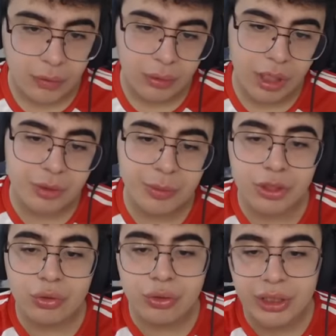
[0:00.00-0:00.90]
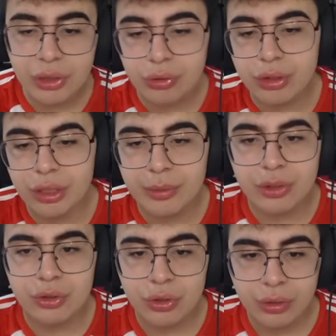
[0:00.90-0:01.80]
Kaçmak için o treni
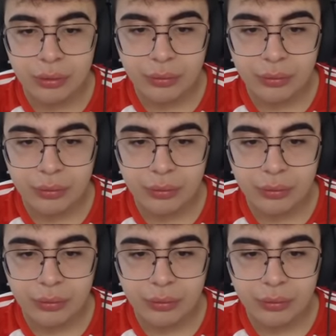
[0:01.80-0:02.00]
kullanabiliriz diyor.